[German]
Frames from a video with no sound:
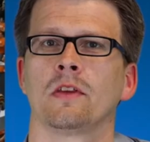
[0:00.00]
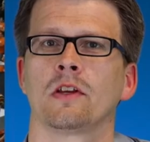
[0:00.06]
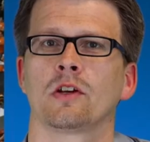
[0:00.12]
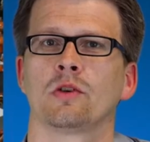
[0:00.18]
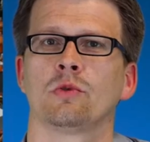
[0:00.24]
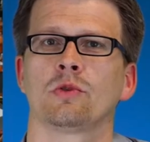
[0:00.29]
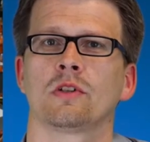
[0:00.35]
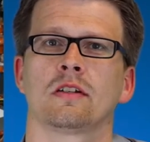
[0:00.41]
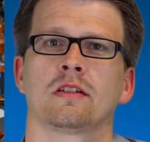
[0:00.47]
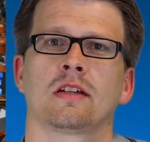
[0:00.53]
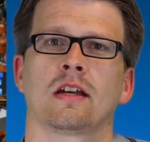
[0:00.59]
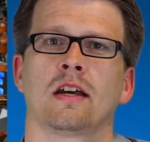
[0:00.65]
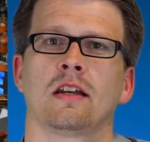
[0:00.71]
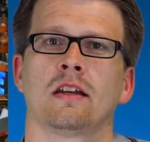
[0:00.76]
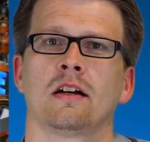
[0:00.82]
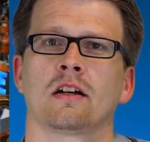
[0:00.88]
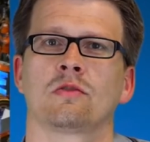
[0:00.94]
Gothas
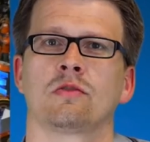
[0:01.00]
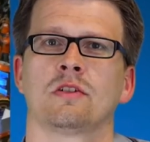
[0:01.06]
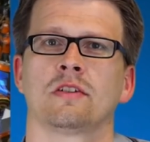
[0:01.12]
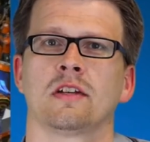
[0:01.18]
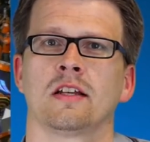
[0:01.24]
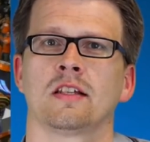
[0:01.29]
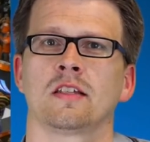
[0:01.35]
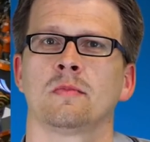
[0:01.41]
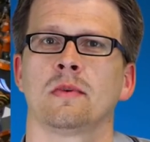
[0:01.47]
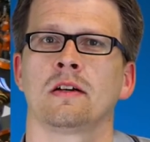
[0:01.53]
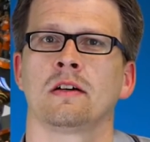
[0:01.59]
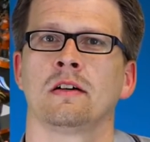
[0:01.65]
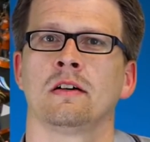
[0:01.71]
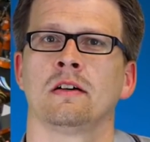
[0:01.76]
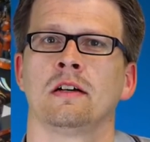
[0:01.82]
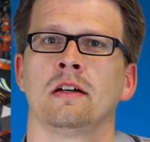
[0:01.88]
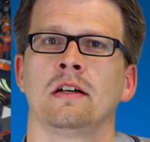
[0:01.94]
Trainer Chris
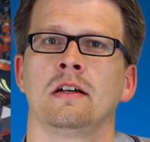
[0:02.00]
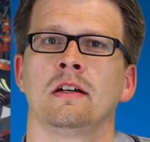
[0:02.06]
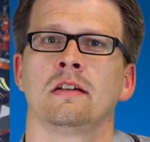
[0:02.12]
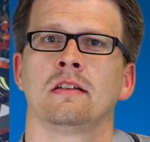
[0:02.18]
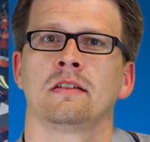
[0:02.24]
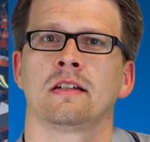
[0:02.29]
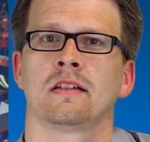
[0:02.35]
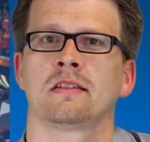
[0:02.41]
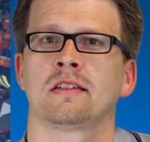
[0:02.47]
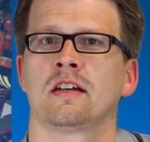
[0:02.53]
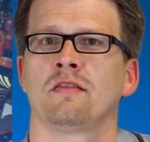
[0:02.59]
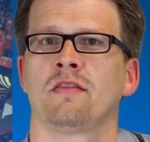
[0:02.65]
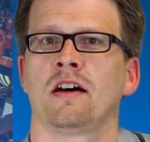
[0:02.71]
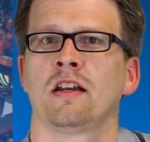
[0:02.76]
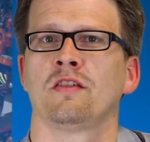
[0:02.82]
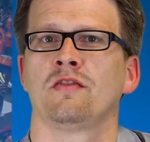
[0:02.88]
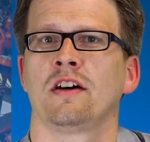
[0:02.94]
Ensminger setzt
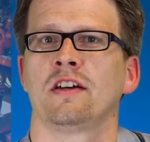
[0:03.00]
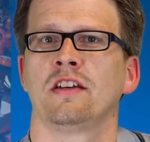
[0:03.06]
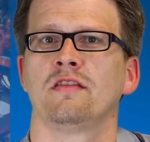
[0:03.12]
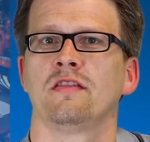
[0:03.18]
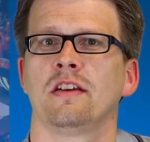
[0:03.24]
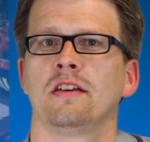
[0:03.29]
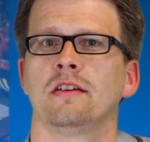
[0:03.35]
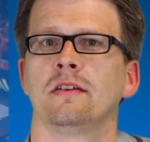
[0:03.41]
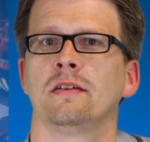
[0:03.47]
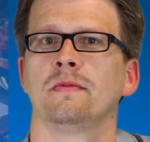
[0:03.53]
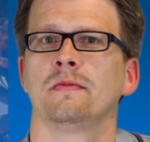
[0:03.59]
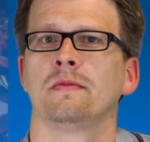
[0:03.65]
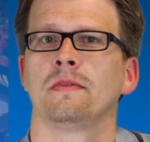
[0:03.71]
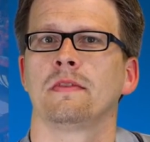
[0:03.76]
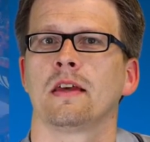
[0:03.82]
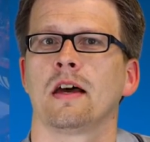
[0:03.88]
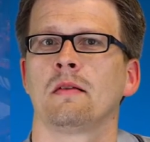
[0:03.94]
derweil auf eine Wende.
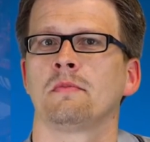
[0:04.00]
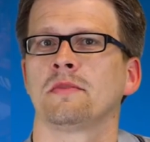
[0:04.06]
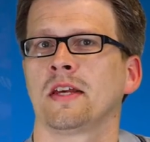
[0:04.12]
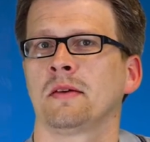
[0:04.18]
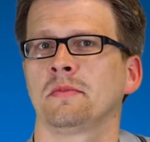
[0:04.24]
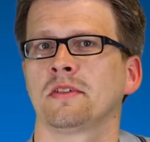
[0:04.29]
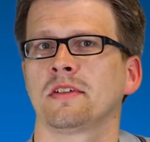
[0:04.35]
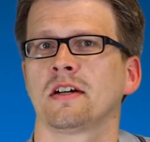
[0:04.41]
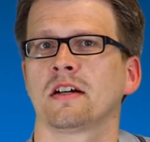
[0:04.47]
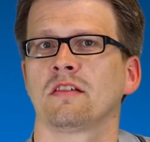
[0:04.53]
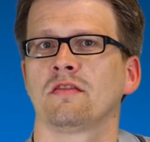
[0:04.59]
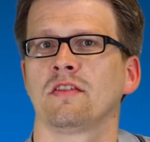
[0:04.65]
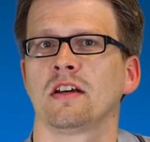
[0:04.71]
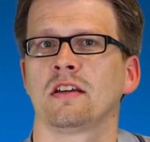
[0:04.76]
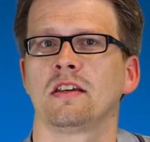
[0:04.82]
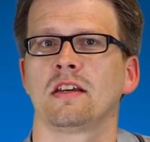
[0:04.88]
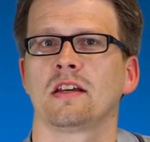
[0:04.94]
Am Samstag
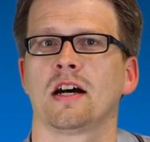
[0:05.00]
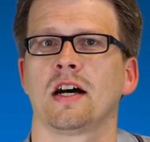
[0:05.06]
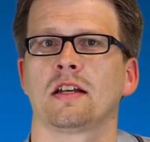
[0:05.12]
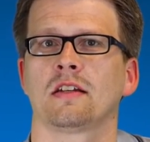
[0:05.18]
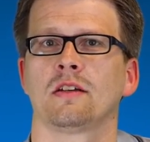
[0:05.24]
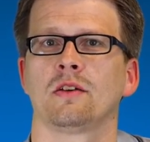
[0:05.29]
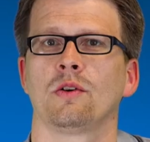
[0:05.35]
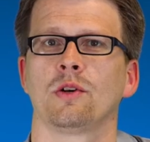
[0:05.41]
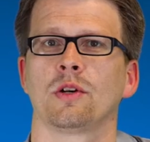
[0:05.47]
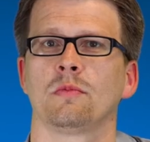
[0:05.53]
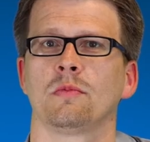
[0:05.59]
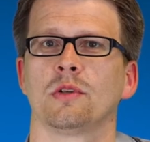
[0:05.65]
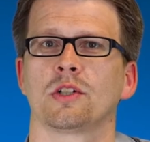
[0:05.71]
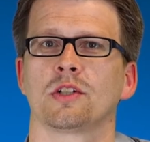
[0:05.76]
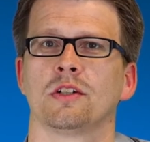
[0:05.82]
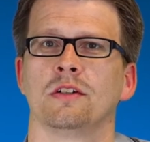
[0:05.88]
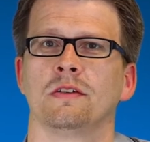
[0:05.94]
werden die Karten neu
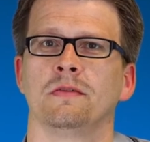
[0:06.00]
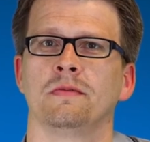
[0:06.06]
gemischt.